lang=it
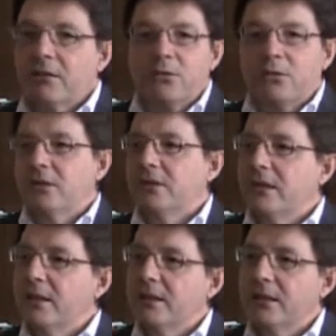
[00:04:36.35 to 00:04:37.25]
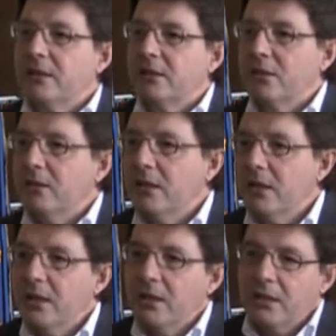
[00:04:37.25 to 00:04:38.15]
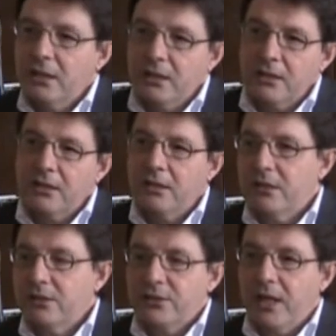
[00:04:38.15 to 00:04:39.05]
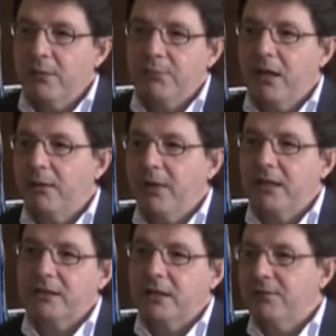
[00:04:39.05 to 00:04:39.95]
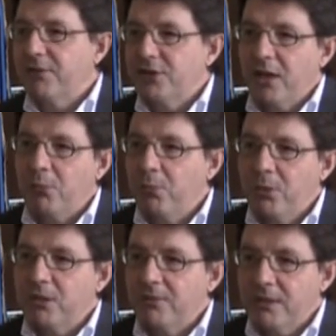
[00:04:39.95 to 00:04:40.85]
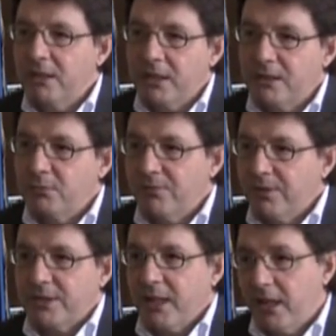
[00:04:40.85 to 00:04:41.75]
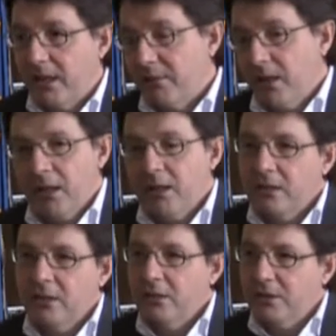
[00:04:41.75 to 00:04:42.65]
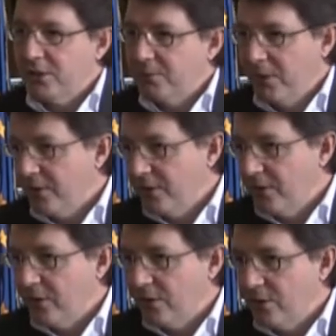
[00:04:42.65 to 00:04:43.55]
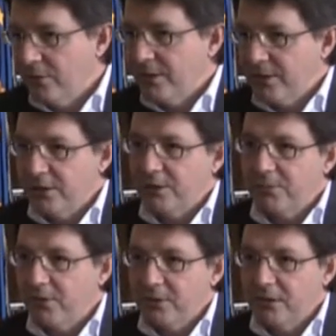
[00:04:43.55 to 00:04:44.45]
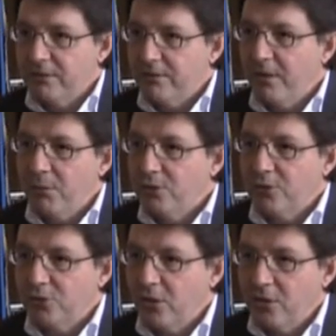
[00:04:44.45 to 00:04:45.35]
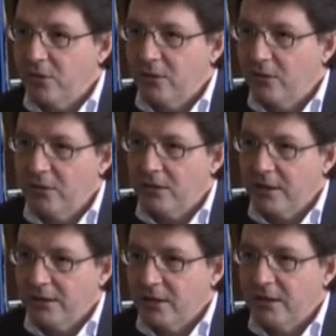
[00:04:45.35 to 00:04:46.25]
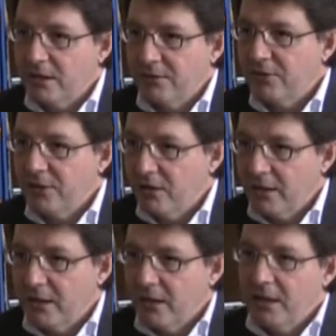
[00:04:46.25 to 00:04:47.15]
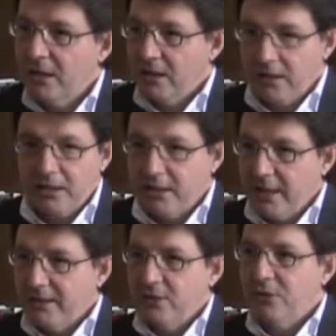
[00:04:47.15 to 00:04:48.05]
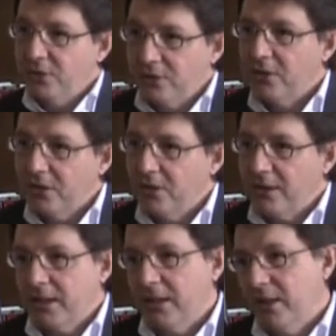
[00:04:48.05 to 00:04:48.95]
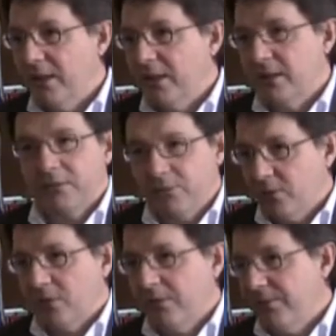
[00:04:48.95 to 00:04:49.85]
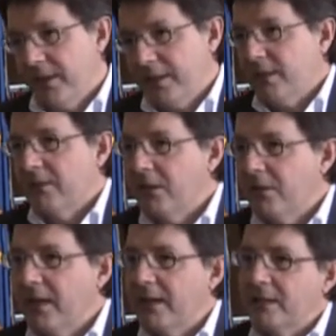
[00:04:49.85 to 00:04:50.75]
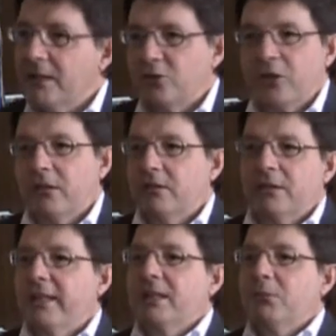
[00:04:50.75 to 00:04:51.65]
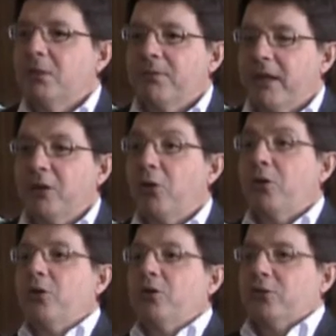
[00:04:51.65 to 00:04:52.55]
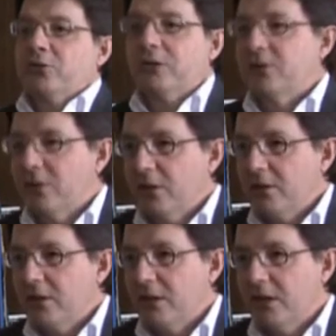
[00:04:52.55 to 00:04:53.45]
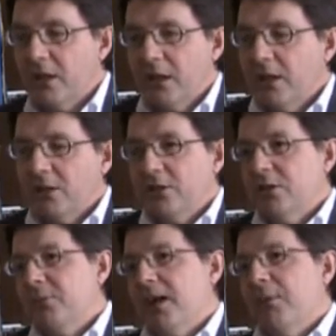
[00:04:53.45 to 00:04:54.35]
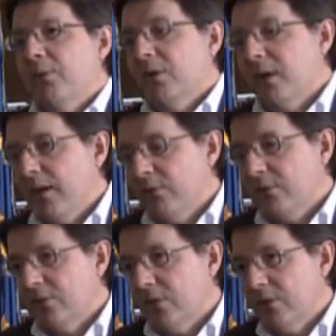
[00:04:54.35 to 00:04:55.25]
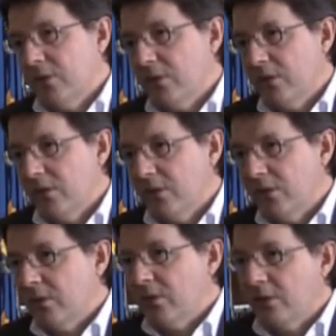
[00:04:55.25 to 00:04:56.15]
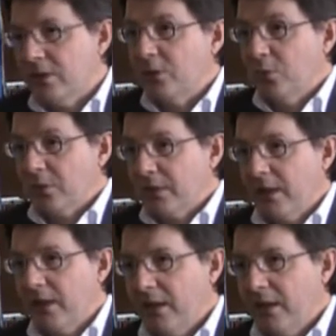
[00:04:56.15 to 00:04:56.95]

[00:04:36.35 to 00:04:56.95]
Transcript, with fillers: Qualcuno ieri ha detto, eh, sai, ma basta che facciamo un po' di federalismo fiscale. Io gli rispondo come si risponde nel famoso gioco che c'è in televisione. Ringrazio il dottore, eh, rifiuto l'offerta e vado avanti. Cioè, non è che dobbiamo fare, noi con i nostri soldi ci dobbiamo autoridurre.